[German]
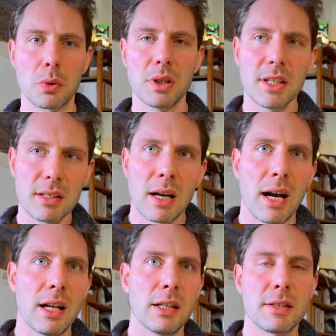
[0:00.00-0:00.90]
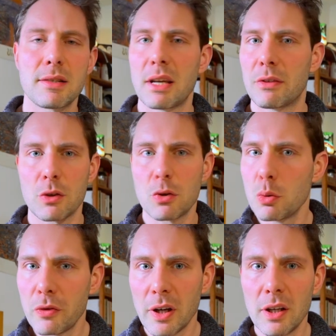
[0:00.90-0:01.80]
nicht als etwas
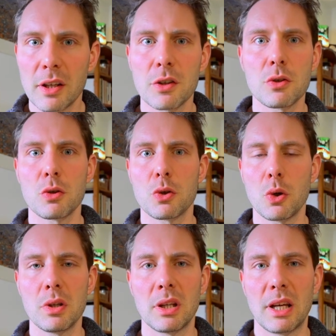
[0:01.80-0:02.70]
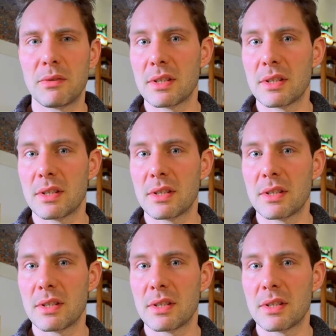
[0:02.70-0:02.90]
Zufälliges, sondern etwas,